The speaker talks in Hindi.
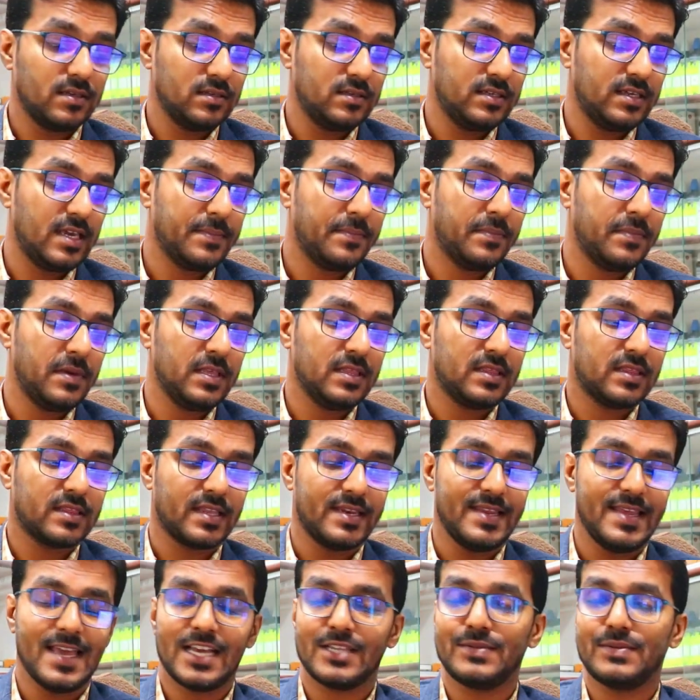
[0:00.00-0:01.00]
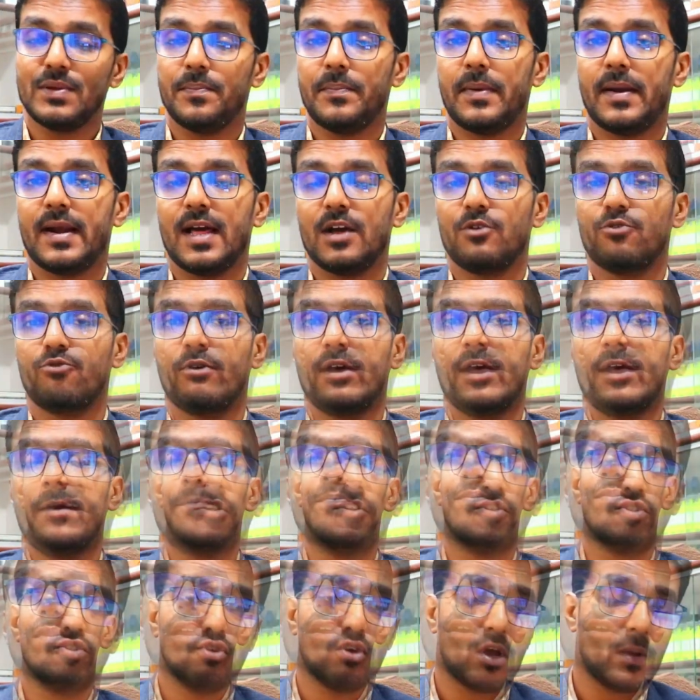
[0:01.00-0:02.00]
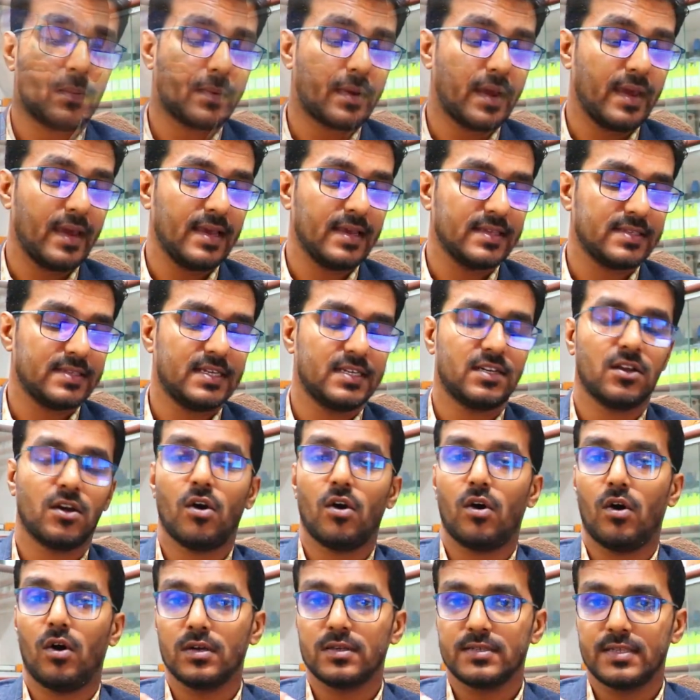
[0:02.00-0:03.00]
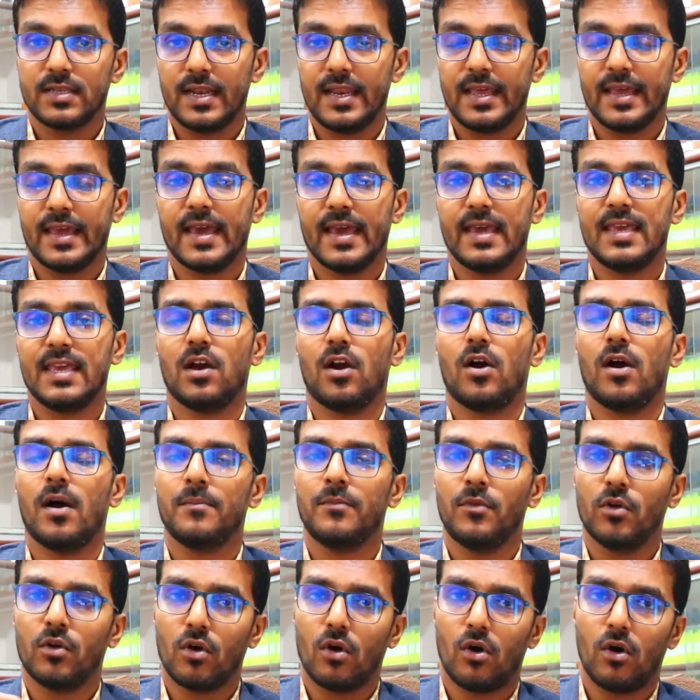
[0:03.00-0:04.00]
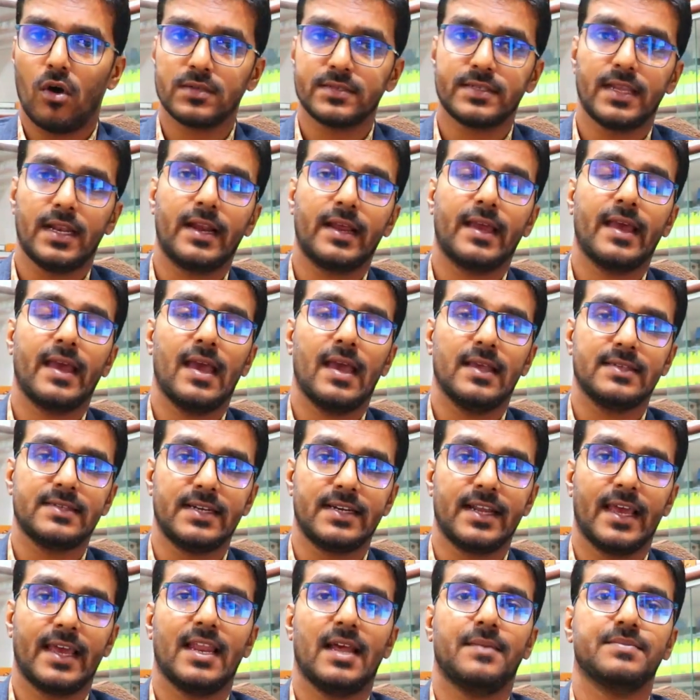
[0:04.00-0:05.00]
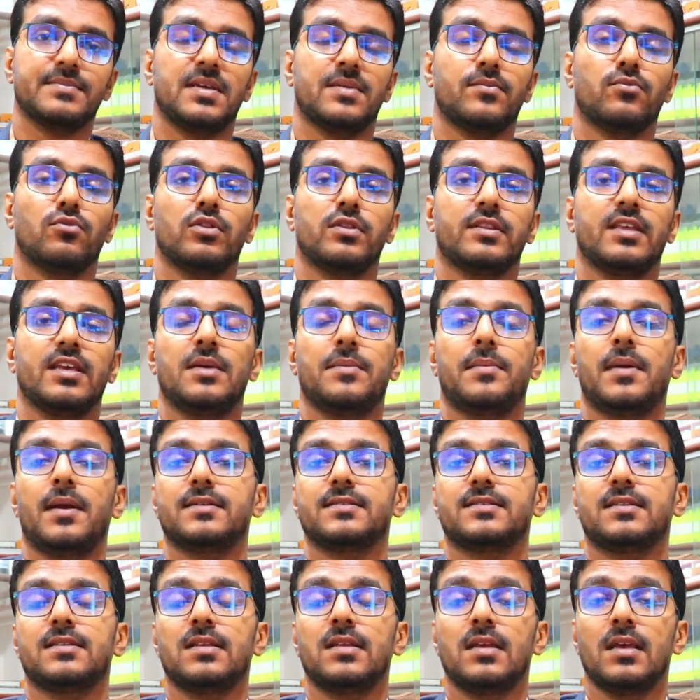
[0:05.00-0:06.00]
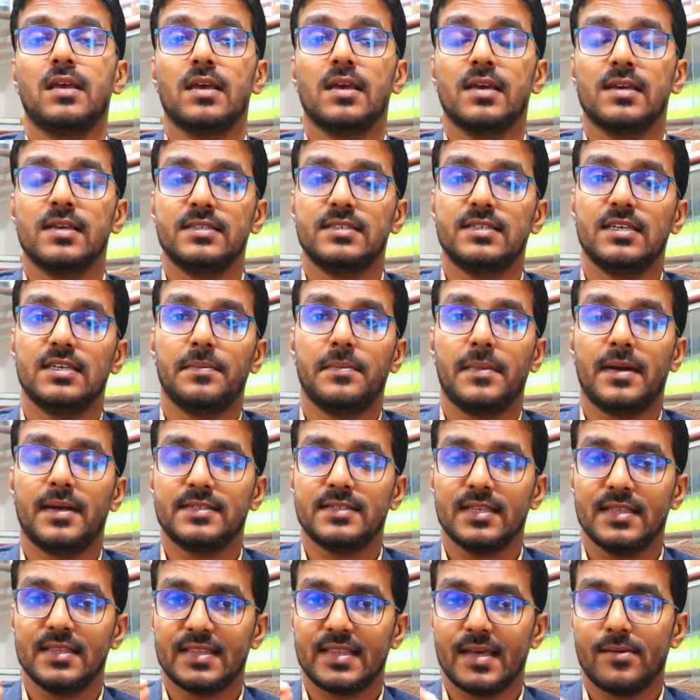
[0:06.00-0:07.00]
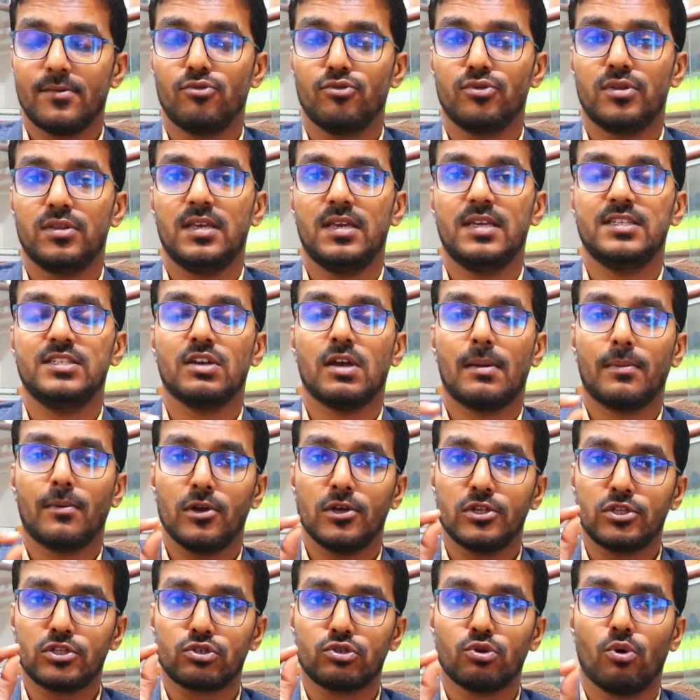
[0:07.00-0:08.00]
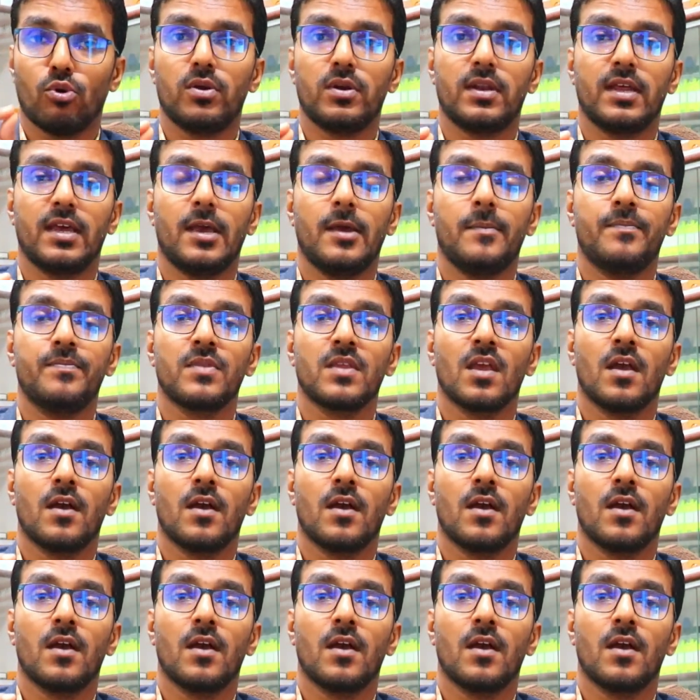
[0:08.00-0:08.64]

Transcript: ये भी थ्री एक्स में पड़ा हुआ है जो आपका एसिड ऑक्जेलिक है या हम लोग ऑक्जेलिक एसिड के नाम से बोलते हैं मेडिसिन ये मेडिसिन तब होती है जो आपका स्टोन है